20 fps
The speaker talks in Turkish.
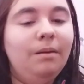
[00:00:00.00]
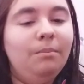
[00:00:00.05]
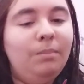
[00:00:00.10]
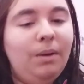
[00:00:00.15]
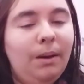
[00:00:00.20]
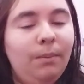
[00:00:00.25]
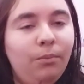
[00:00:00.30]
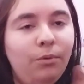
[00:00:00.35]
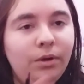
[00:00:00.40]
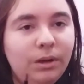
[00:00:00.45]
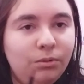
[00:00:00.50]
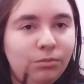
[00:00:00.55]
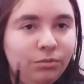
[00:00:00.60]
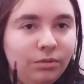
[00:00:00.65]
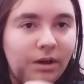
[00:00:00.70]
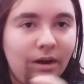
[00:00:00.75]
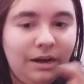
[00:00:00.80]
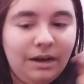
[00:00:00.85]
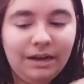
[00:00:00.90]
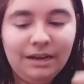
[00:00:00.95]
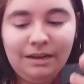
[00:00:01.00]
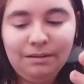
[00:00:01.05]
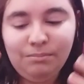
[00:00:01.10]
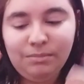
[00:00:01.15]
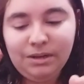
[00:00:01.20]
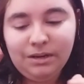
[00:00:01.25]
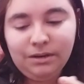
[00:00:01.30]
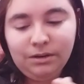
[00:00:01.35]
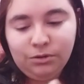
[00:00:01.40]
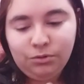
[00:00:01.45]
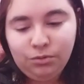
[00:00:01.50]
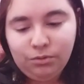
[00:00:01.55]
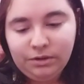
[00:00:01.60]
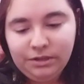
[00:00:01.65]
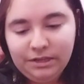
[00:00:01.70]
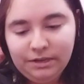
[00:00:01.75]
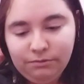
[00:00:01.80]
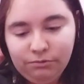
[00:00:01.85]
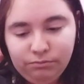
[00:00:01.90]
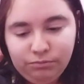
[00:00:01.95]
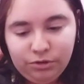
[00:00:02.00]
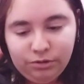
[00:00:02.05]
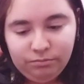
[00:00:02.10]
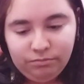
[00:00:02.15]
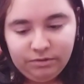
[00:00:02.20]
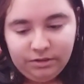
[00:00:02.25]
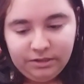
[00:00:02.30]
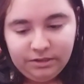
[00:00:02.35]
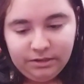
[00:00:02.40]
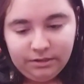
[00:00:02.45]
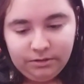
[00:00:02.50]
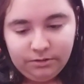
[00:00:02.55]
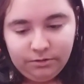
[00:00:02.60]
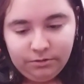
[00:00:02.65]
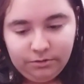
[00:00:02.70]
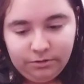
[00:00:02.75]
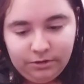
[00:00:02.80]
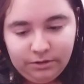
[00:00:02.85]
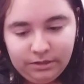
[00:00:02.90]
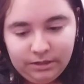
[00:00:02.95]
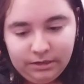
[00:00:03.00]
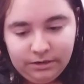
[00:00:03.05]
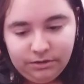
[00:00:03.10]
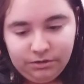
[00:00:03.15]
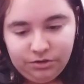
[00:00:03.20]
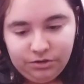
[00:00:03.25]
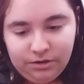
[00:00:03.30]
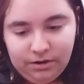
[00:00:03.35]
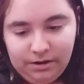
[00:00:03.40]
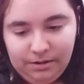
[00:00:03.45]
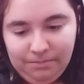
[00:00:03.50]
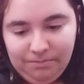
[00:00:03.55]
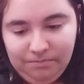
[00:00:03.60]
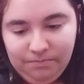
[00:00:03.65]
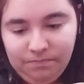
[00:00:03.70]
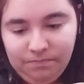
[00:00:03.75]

Ben böyle dudak kalemlerini çok seviyorum. Şimdi size de göstereceğim.